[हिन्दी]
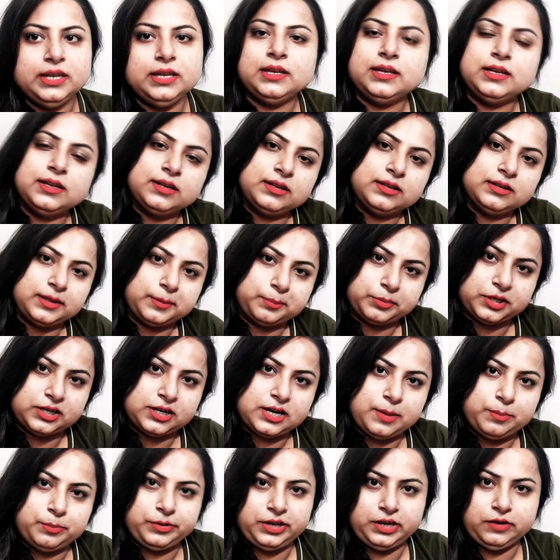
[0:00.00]
में तब
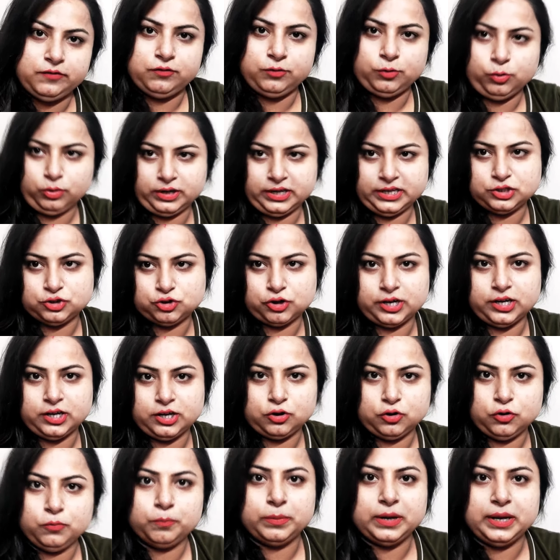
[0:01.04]
तक आप ये ब्लॉग इन्जॉय
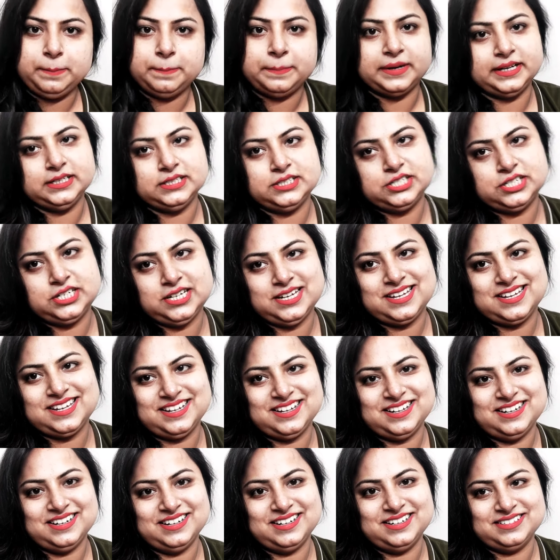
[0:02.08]
करो बाय बाय टेक
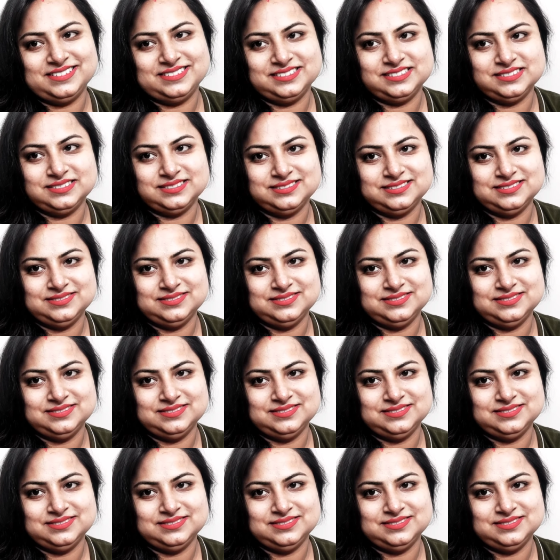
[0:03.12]
केयर